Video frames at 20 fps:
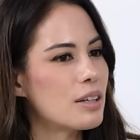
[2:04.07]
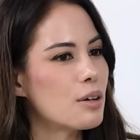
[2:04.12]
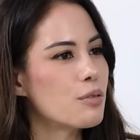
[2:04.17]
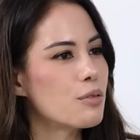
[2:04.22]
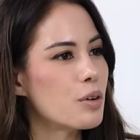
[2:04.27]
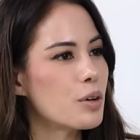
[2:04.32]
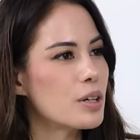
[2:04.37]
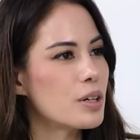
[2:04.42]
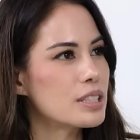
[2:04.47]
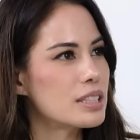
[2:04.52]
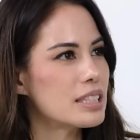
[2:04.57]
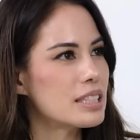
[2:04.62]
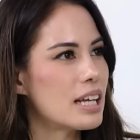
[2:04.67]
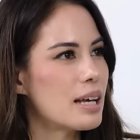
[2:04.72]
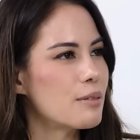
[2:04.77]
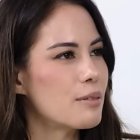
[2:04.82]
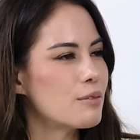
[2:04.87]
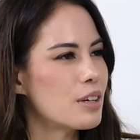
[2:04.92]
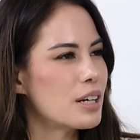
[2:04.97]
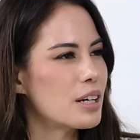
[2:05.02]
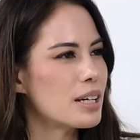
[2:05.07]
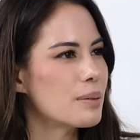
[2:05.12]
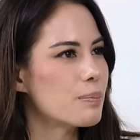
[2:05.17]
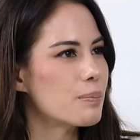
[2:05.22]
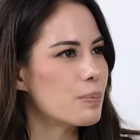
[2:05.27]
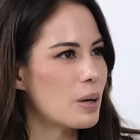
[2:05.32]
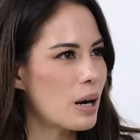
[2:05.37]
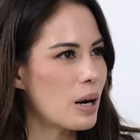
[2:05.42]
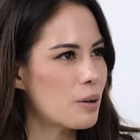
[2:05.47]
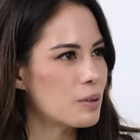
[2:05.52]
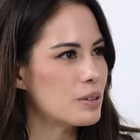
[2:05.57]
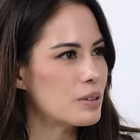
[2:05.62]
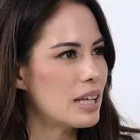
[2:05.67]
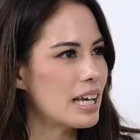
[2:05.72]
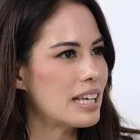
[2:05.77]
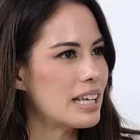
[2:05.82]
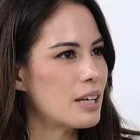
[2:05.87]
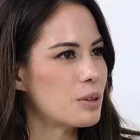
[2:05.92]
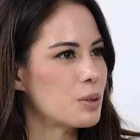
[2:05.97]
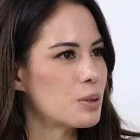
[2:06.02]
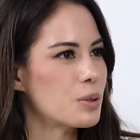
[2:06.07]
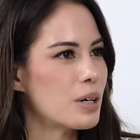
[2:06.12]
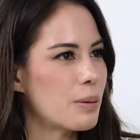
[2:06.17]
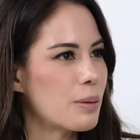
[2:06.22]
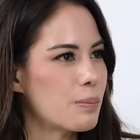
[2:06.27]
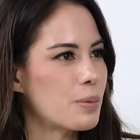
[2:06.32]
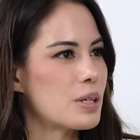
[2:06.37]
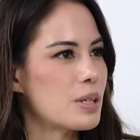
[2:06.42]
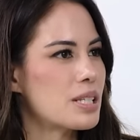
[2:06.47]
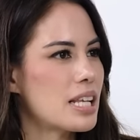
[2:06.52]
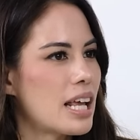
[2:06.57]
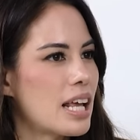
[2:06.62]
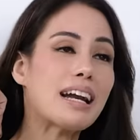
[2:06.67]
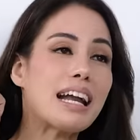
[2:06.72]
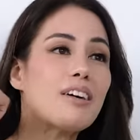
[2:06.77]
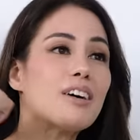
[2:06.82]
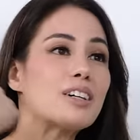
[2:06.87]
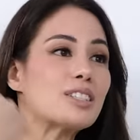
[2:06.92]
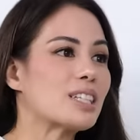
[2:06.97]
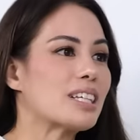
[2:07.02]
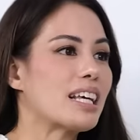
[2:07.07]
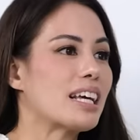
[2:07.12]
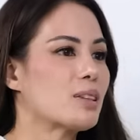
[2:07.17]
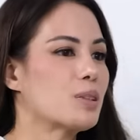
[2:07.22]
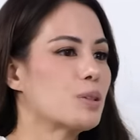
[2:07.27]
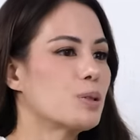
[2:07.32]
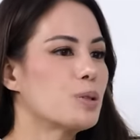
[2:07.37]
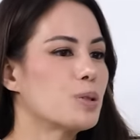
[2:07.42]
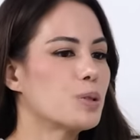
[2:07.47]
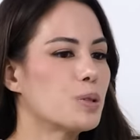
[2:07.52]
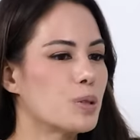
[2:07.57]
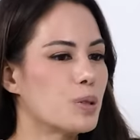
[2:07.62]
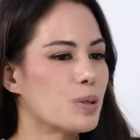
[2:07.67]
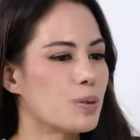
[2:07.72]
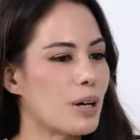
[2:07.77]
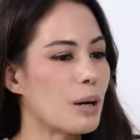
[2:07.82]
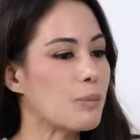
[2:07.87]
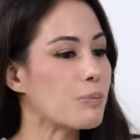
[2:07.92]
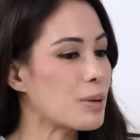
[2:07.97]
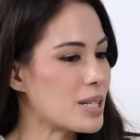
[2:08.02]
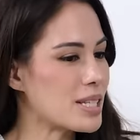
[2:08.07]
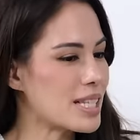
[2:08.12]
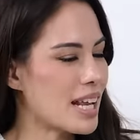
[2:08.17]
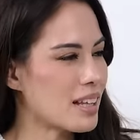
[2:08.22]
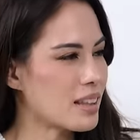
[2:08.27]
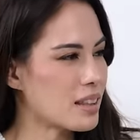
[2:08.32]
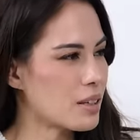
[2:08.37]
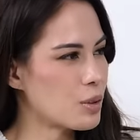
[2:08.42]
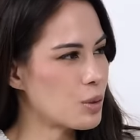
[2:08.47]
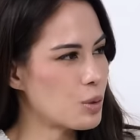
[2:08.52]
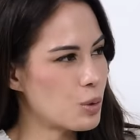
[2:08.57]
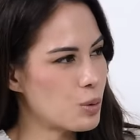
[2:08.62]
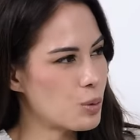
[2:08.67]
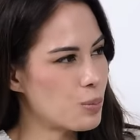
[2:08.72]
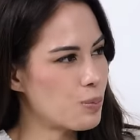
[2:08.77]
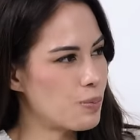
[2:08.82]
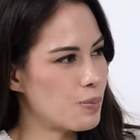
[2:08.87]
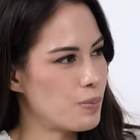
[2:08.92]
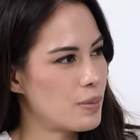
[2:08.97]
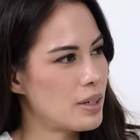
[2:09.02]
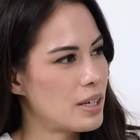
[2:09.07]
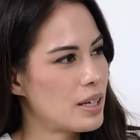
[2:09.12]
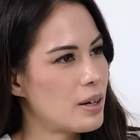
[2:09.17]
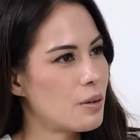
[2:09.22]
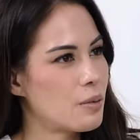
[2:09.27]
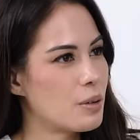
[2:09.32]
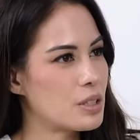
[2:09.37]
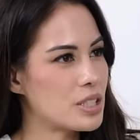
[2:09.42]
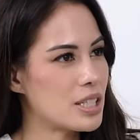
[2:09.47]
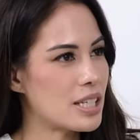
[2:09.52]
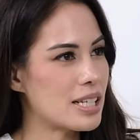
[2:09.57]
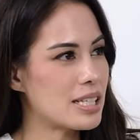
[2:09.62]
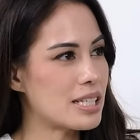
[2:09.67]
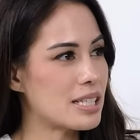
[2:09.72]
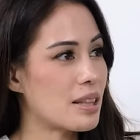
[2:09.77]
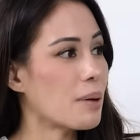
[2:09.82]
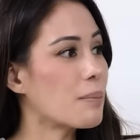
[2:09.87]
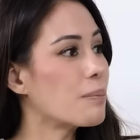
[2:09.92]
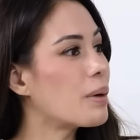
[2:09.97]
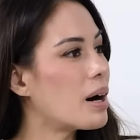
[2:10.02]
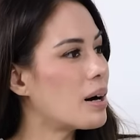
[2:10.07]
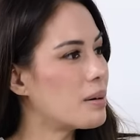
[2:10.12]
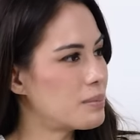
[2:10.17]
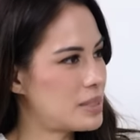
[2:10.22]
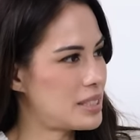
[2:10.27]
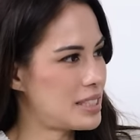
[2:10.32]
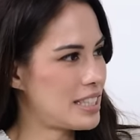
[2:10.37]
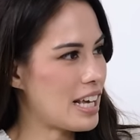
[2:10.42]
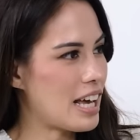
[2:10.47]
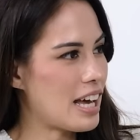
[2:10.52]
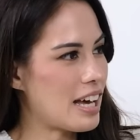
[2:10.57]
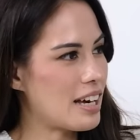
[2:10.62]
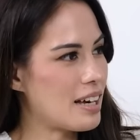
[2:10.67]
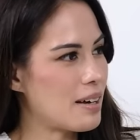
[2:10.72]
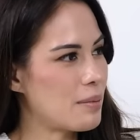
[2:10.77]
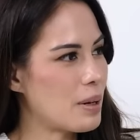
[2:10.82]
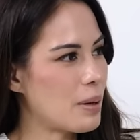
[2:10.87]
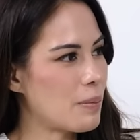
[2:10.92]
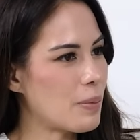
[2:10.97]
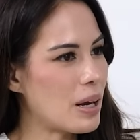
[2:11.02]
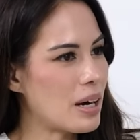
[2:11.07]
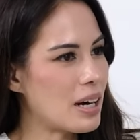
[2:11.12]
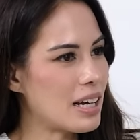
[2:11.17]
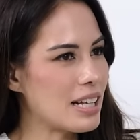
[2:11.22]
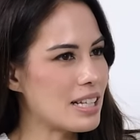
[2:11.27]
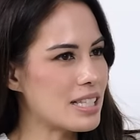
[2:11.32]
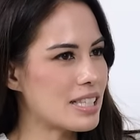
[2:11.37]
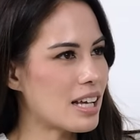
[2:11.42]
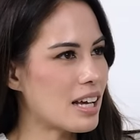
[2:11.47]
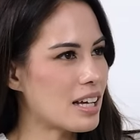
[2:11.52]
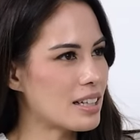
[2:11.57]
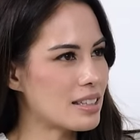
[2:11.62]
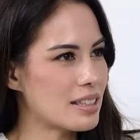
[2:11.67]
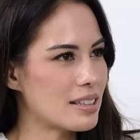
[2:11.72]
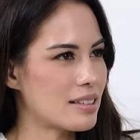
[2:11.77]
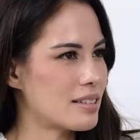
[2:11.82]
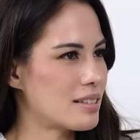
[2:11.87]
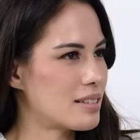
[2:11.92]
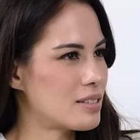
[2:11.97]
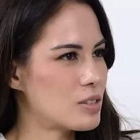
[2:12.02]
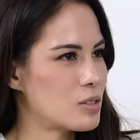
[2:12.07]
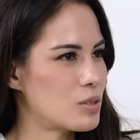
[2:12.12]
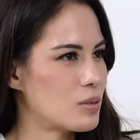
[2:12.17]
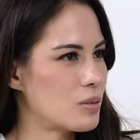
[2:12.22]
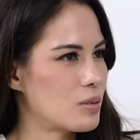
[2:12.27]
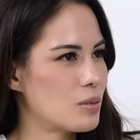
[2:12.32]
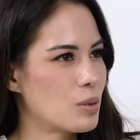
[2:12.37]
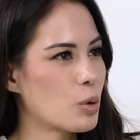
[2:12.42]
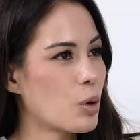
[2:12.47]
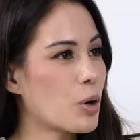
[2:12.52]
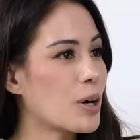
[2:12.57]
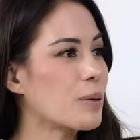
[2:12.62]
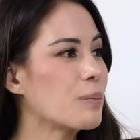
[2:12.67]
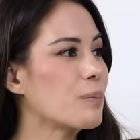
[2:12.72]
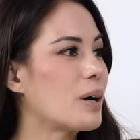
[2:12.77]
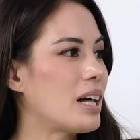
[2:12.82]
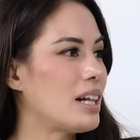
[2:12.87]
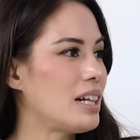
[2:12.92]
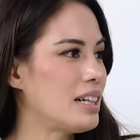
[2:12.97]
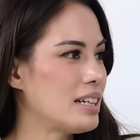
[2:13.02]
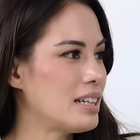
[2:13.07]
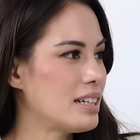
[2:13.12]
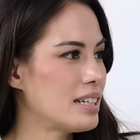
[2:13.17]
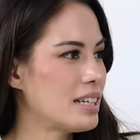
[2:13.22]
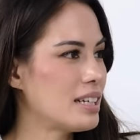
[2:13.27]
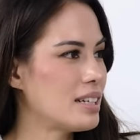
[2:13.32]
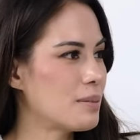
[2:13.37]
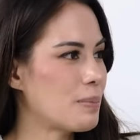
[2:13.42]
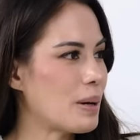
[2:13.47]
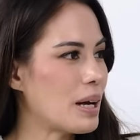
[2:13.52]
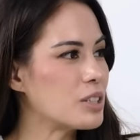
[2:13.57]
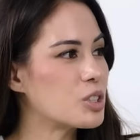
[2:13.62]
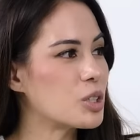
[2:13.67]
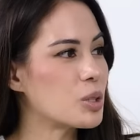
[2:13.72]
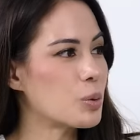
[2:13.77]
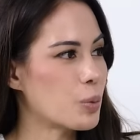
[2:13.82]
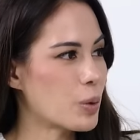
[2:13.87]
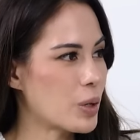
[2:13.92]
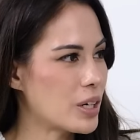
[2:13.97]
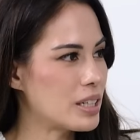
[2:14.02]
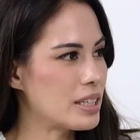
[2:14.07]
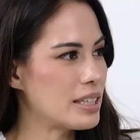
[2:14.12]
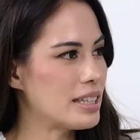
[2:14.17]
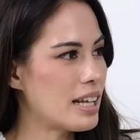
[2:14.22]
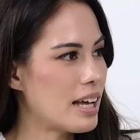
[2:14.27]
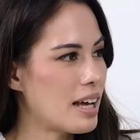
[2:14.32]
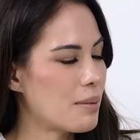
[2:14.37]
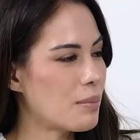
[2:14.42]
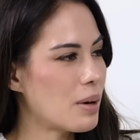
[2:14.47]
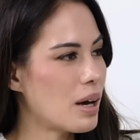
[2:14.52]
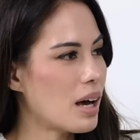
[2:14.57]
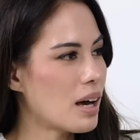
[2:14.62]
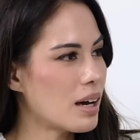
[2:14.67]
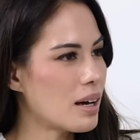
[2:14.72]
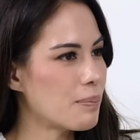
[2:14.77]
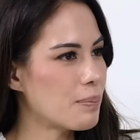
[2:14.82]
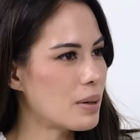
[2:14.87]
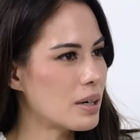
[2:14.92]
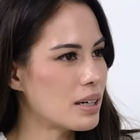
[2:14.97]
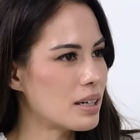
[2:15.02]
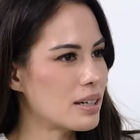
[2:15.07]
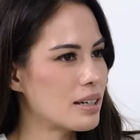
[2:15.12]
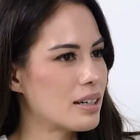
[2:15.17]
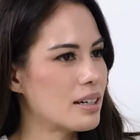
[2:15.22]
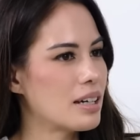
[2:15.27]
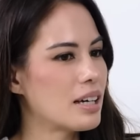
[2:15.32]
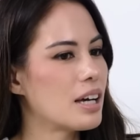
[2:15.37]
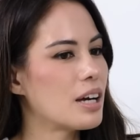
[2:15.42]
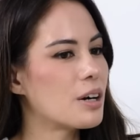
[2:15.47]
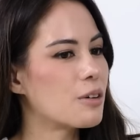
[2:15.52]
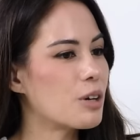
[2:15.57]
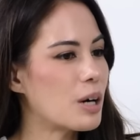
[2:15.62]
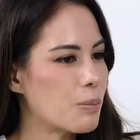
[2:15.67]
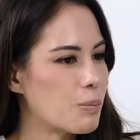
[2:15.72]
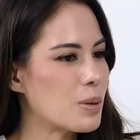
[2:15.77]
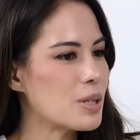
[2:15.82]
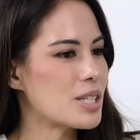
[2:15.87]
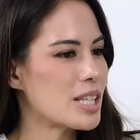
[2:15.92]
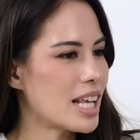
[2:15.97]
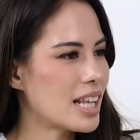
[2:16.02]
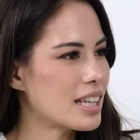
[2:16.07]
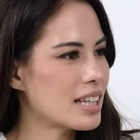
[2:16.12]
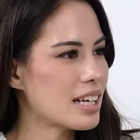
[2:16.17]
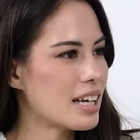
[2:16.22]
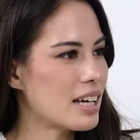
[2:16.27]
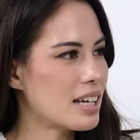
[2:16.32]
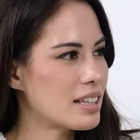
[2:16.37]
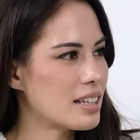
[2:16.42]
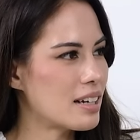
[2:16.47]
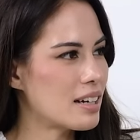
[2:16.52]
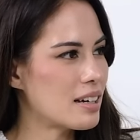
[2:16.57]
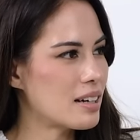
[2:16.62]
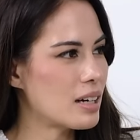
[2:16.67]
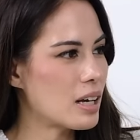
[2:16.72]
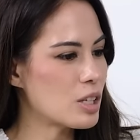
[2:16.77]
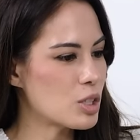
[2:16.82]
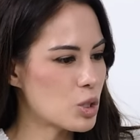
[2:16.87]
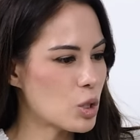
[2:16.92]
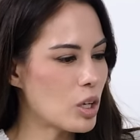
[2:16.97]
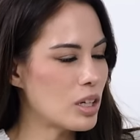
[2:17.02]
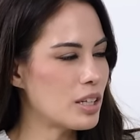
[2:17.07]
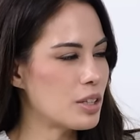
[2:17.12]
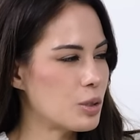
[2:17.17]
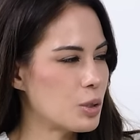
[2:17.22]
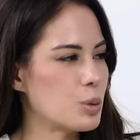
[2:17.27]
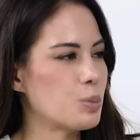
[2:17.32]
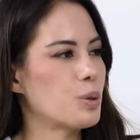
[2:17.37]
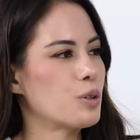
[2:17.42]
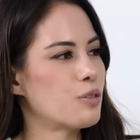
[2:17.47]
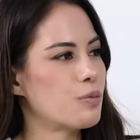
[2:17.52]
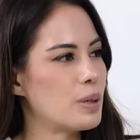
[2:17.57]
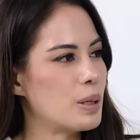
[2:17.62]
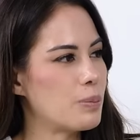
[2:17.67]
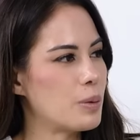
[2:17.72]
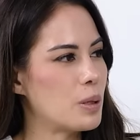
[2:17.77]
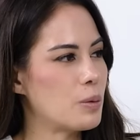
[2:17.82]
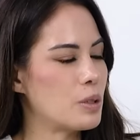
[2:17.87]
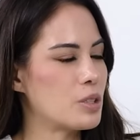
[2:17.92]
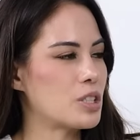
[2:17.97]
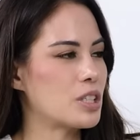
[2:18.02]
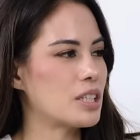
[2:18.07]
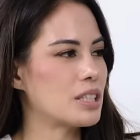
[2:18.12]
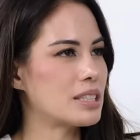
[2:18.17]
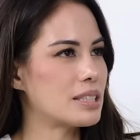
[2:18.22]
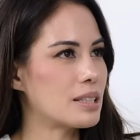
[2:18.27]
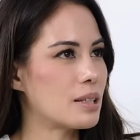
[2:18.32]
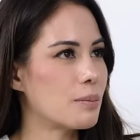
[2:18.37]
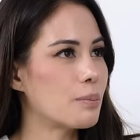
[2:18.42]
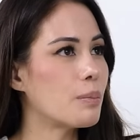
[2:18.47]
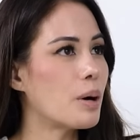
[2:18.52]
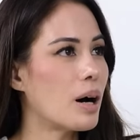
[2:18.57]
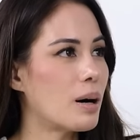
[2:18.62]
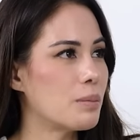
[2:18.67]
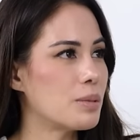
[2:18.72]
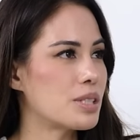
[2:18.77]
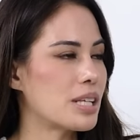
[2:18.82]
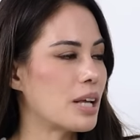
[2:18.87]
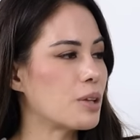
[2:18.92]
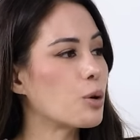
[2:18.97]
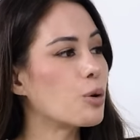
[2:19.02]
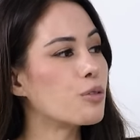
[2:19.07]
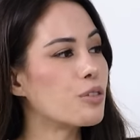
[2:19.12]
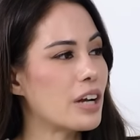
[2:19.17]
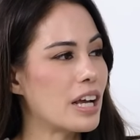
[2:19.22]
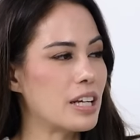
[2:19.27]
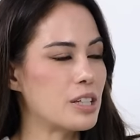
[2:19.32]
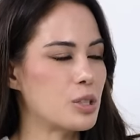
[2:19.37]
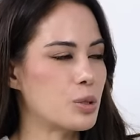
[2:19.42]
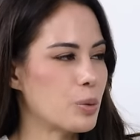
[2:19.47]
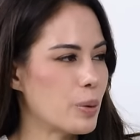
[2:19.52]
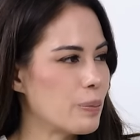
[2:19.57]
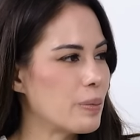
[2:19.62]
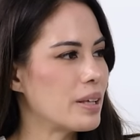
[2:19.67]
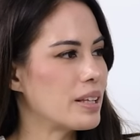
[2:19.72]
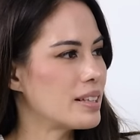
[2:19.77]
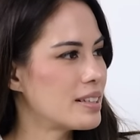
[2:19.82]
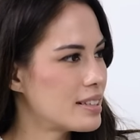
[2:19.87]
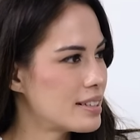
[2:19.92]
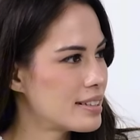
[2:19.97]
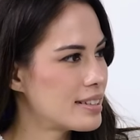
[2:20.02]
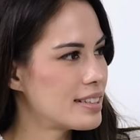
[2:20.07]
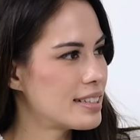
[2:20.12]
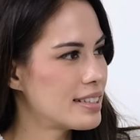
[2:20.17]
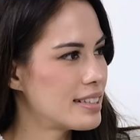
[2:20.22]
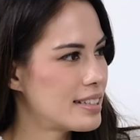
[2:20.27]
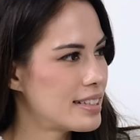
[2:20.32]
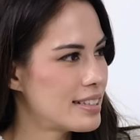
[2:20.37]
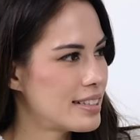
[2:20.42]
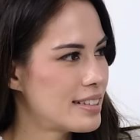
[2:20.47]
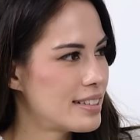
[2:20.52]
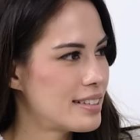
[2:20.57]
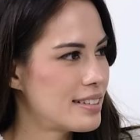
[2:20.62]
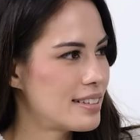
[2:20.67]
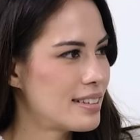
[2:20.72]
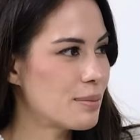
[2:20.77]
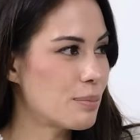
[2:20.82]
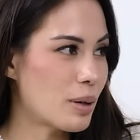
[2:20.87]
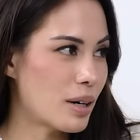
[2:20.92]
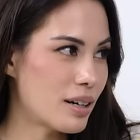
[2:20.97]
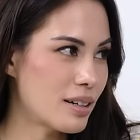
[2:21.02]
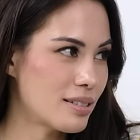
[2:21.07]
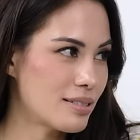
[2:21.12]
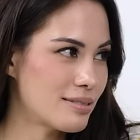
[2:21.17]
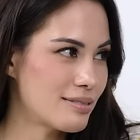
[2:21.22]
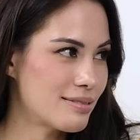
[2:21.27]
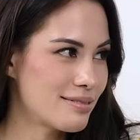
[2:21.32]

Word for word: and of course, na I'm very proud. I get to represent, but I also get to represent a group which is the moms nga. Na parang it's not normal in a pageant world na makakapag-represent ka ng a solid group of people, which is moms and overage women. ba? Diba?